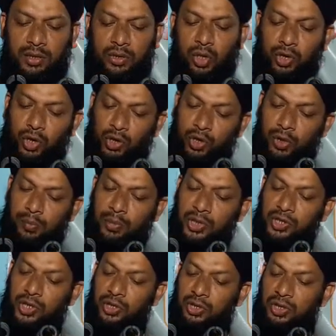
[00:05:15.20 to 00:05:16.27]
ততক্ষণ
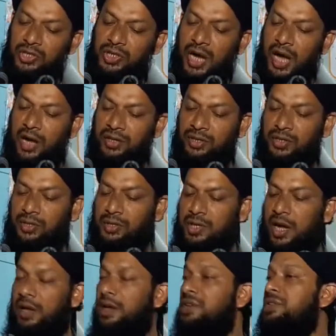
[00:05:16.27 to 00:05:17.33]
পর্যন্ত
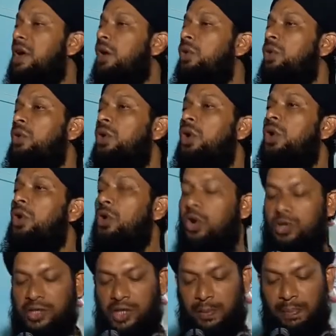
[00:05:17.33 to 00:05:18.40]
সাজদায়ে সাহ
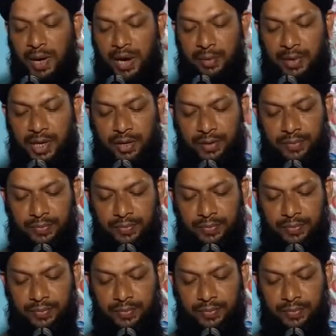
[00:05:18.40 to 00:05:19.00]
করতে পারবেন